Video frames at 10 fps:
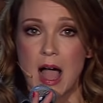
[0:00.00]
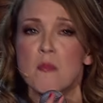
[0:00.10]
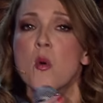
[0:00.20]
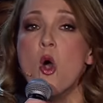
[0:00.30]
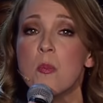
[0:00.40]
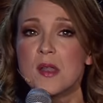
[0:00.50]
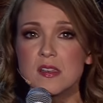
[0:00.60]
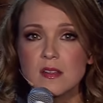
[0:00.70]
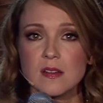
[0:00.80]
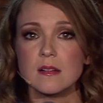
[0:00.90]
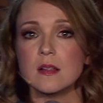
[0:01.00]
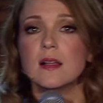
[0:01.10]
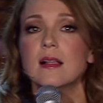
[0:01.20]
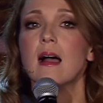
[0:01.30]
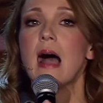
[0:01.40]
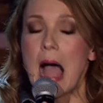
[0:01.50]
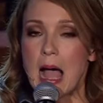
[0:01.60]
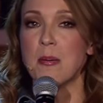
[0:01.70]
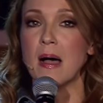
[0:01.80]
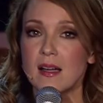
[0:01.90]
Amöben,
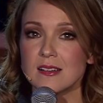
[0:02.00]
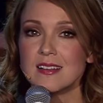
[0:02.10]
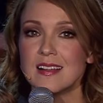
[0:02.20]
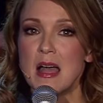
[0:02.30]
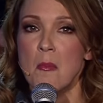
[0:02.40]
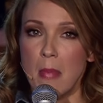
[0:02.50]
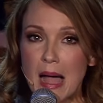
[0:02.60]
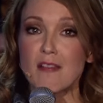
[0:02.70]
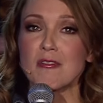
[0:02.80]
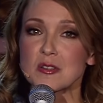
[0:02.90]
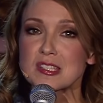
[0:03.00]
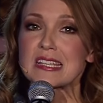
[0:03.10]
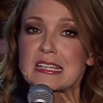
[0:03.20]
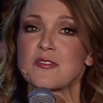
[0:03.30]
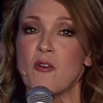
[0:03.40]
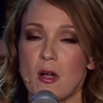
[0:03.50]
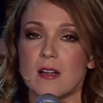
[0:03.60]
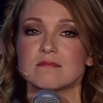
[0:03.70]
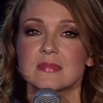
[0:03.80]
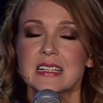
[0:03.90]
aber machen wir uns nichts vor.
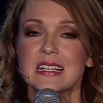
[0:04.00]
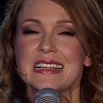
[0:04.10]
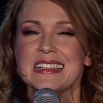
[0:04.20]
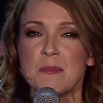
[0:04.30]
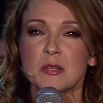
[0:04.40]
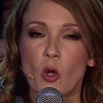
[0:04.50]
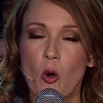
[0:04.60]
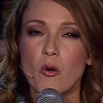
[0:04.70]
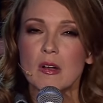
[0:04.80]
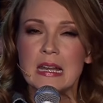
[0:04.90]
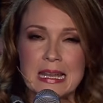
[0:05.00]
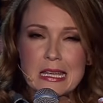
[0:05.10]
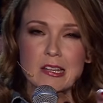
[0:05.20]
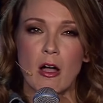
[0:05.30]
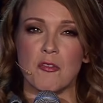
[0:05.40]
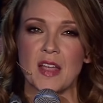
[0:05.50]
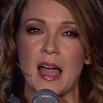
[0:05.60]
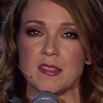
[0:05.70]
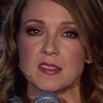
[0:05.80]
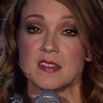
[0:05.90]
Die Bedrohung liegt auf der
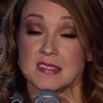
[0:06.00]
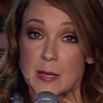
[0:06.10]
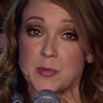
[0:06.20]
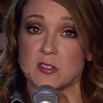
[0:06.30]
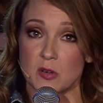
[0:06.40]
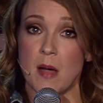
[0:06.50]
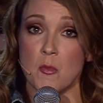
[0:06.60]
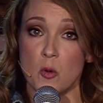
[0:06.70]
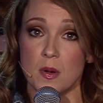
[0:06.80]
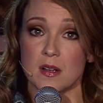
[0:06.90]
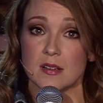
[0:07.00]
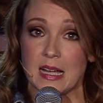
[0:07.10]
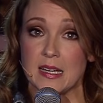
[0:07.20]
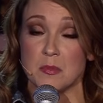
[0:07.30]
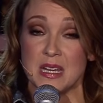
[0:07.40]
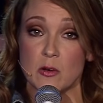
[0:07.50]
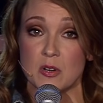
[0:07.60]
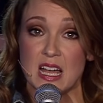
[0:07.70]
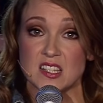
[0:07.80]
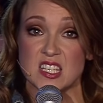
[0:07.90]
Hand. Selbst so eine Amöbe kann einem
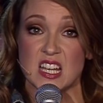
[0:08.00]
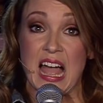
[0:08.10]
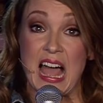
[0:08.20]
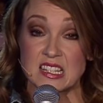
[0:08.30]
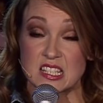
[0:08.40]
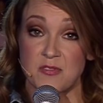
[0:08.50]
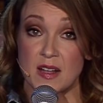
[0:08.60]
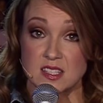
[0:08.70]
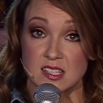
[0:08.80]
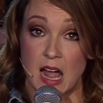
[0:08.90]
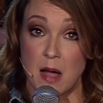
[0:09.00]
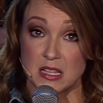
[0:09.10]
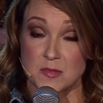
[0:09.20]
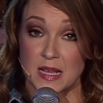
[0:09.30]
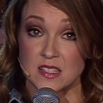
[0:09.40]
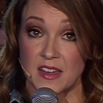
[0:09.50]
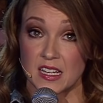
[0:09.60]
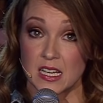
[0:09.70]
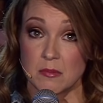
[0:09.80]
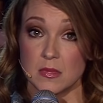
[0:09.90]
Neonazi ratzfatz den Arbeitsplatz
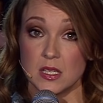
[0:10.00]
wegnehmen.